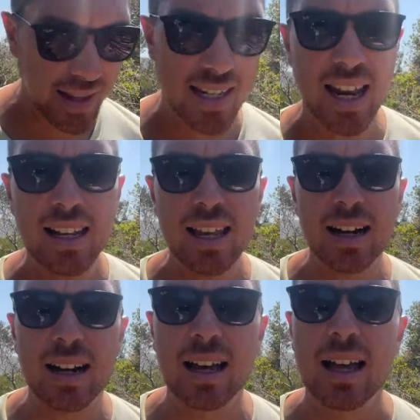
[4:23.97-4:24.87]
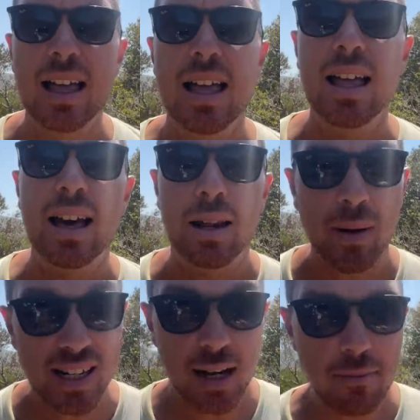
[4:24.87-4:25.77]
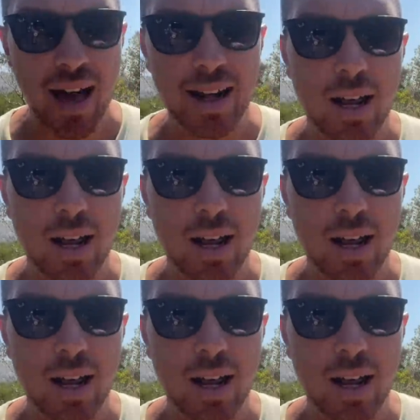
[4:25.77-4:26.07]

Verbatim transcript: Selkirk riprese il mare,